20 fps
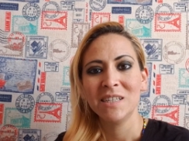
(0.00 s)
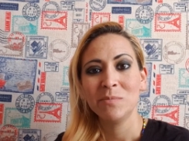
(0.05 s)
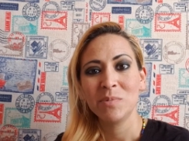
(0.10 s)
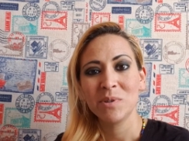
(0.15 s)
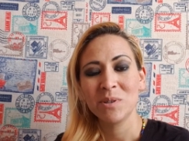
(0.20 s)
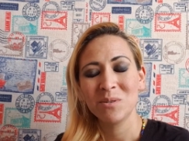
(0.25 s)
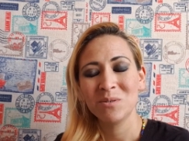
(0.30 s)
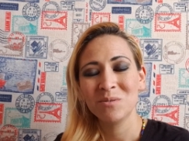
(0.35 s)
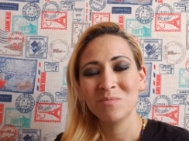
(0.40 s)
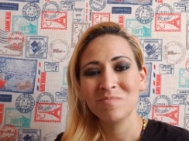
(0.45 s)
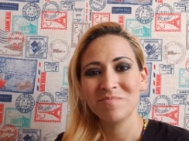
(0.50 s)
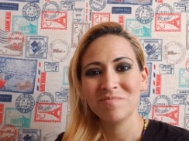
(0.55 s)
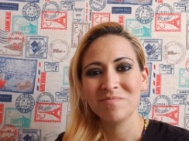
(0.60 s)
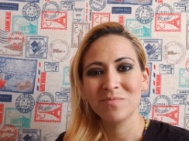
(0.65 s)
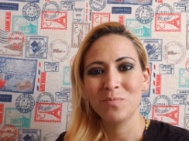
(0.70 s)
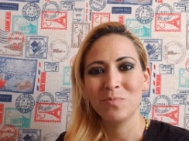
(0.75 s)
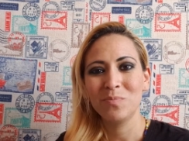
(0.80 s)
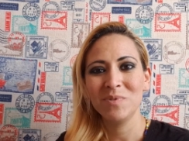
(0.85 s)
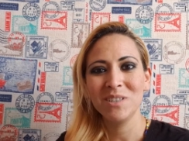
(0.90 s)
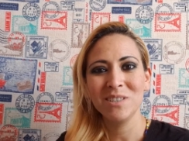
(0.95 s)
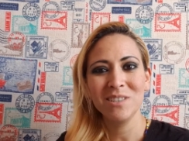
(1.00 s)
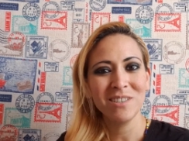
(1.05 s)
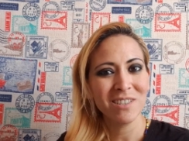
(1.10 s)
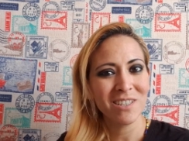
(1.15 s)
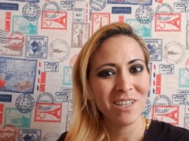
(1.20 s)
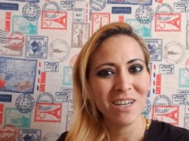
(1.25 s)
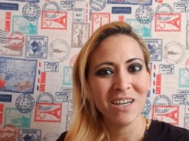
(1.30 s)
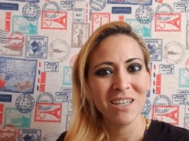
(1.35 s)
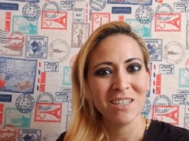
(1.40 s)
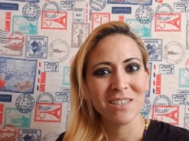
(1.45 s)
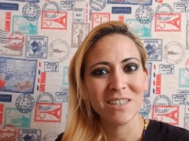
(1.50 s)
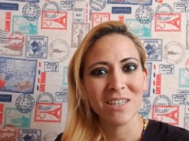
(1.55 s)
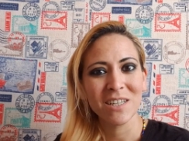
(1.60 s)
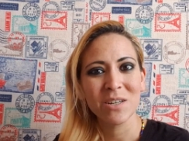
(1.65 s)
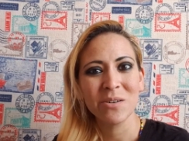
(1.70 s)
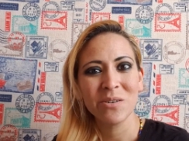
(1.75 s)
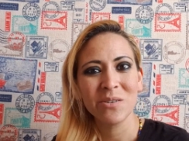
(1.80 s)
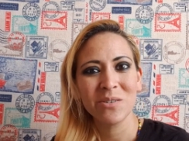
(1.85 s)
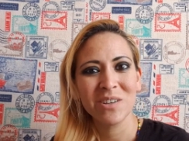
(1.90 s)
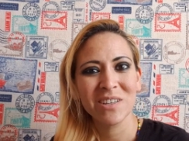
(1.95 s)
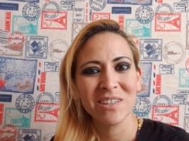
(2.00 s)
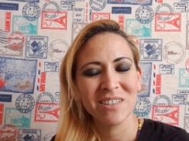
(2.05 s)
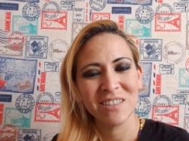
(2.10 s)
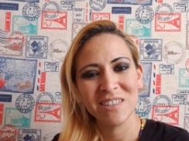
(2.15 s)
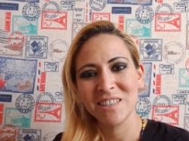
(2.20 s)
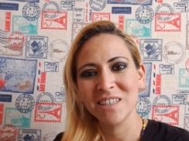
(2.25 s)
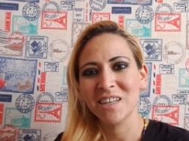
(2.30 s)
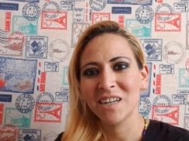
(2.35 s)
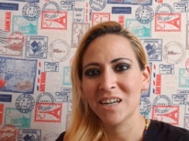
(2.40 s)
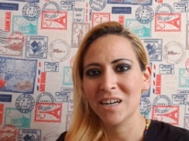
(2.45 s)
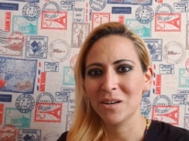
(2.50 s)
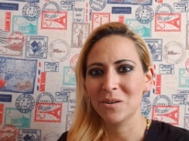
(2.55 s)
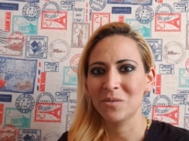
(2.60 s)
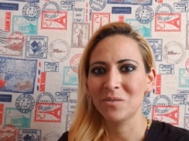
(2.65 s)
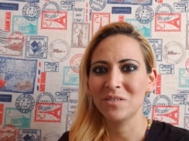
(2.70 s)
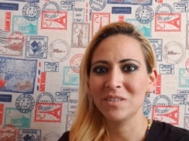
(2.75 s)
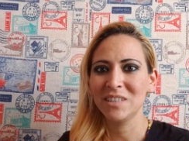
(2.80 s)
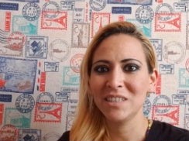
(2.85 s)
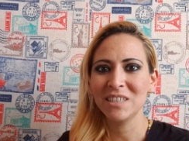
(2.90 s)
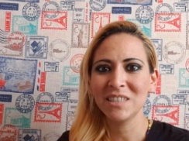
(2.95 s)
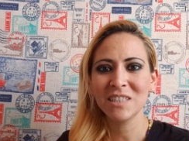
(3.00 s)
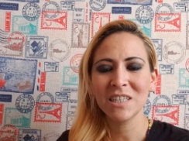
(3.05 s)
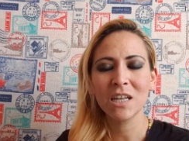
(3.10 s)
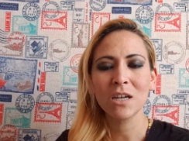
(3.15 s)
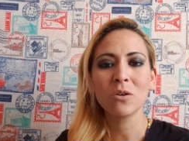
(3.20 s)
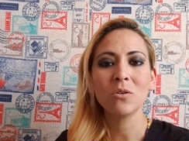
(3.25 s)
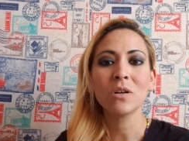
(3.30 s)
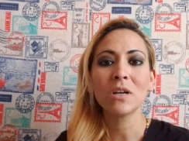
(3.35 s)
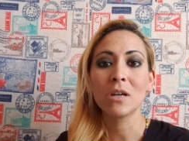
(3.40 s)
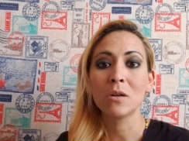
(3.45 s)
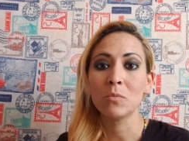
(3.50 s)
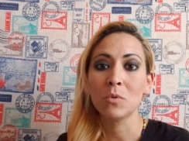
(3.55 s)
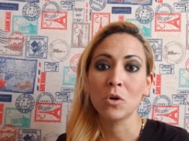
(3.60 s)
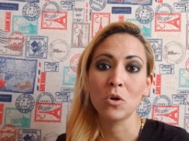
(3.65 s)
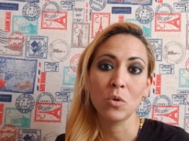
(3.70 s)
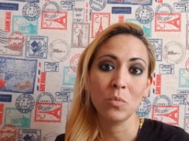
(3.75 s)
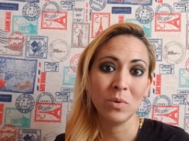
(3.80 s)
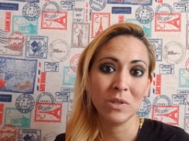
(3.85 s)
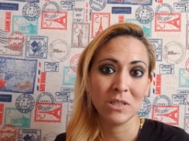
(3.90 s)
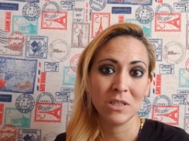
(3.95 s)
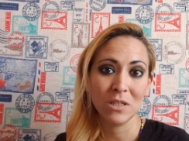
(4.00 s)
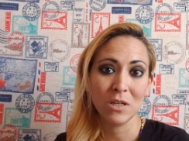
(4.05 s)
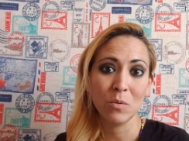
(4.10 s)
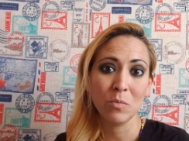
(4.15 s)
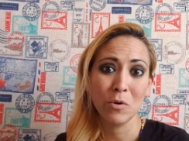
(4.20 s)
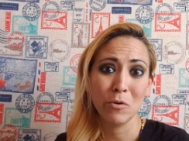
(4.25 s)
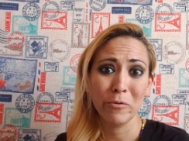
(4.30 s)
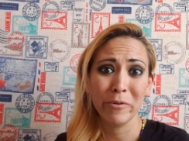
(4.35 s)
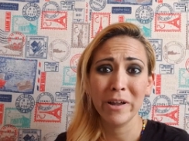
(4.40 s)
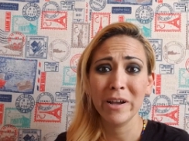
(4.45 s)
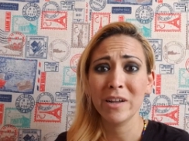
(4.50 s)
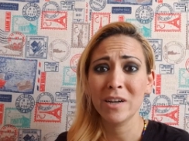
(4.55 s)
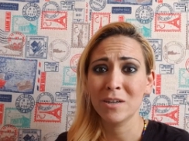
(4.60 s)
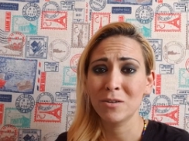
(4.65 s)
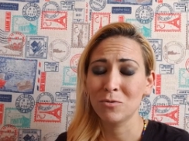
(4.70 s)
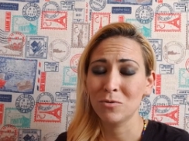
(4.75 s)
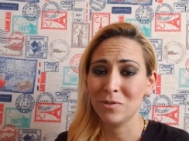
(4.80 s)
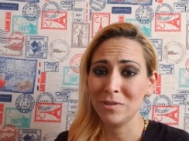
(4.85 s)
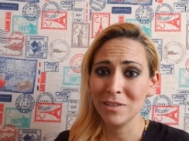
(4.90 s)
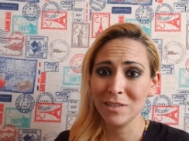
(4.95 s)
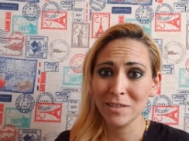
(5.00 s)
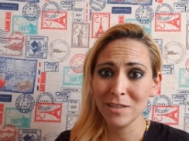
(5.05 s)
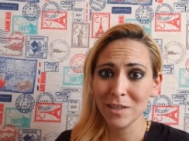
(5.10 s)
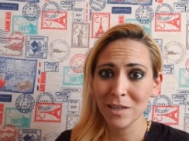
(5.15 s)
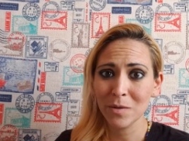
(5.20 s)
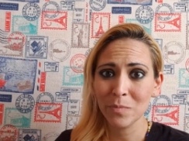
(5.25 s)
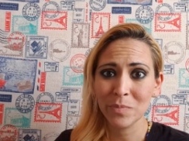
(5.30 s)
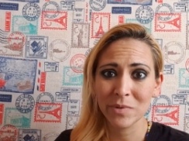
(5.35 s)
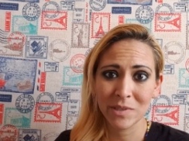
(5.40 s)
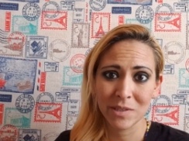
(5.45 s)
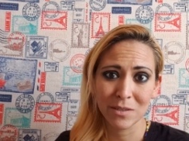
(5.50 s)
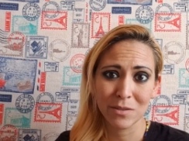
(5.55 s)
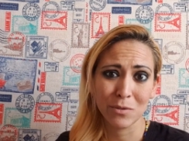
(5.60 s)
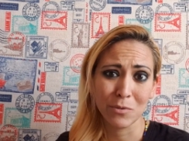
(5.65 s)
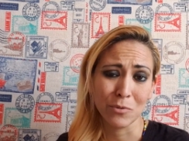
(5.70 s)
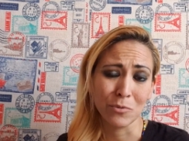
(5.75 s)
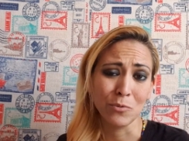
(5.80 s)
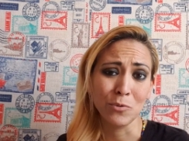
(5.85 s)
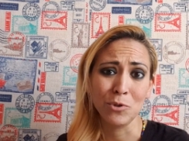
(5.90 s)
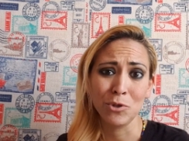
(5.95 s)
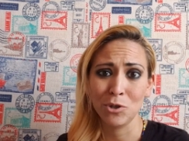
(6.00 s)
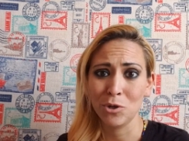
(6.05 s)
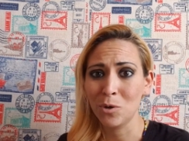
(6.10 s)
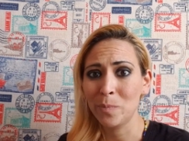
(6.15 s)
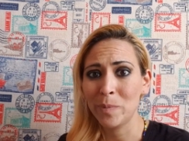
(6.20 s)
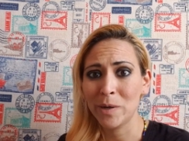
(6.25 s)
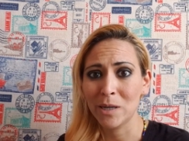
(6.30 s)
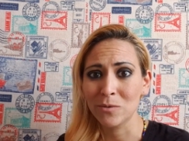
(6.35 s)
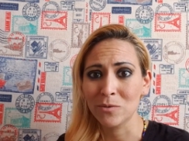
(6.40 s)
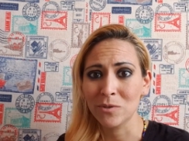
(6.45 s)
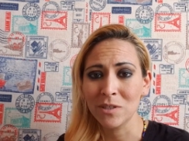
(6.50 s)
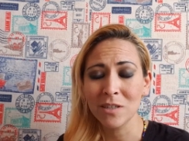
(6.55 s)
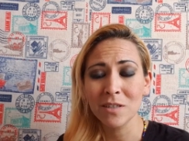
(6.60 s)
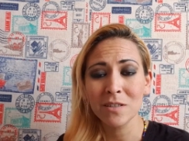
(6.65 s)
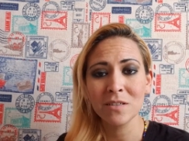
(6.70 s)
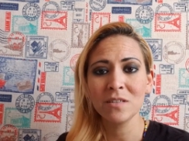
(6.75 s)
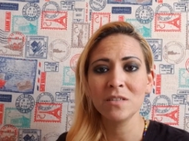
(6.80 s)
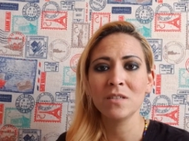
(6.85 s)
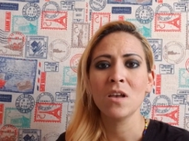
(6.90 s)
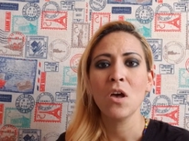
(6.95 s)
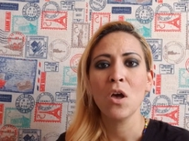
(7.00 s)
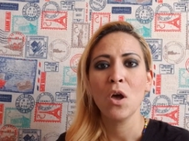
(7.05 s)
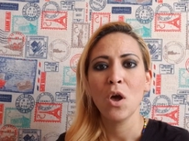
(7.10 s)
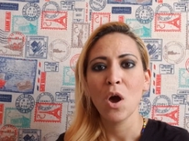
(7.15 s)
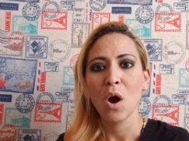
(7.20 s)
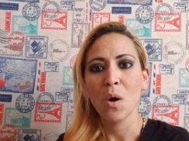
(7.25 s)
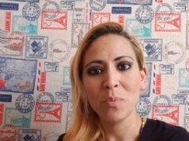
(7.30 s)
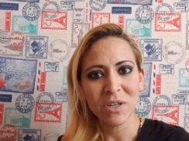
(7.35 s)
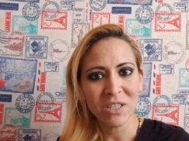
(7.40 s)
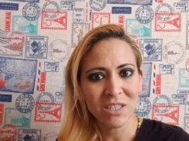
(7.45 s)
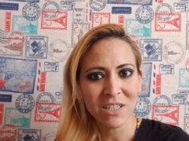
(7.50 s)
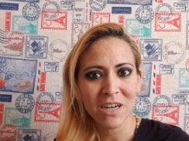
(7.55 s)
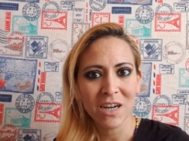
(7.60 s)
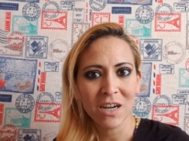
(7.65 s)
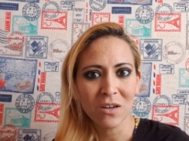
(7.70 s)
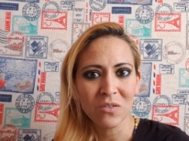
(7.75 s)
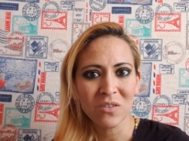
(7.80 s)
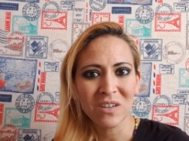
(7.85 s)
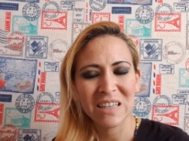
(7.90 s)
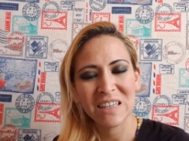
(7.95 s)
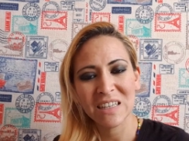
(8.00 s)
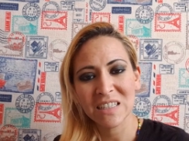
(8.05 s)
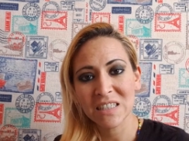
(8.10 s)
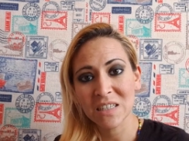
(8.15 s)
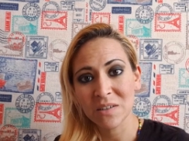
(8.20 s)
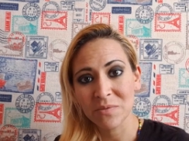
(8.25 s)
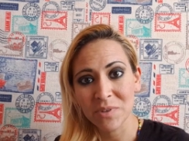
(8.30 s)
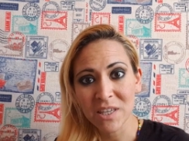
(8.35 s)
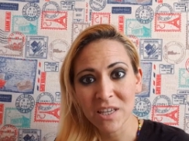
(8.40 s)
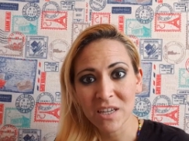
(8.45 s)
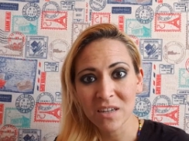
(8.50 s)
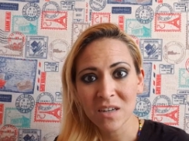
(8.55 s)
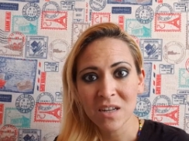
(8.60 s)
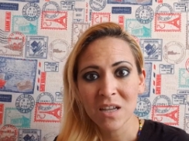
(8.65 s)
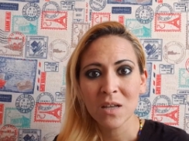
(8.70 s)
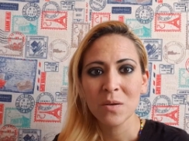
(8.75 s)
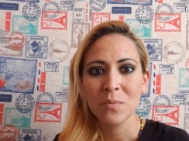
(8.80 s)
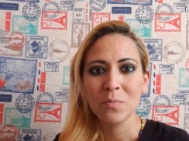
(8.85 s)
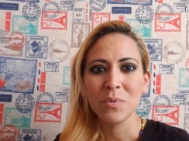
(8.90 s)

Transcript: Pero es que les tengo que decir algo y es algo que a lo mejor puede ser como una gran noticia, que puede ser todo un shock para ustedes o puede ser algo que ya sabían,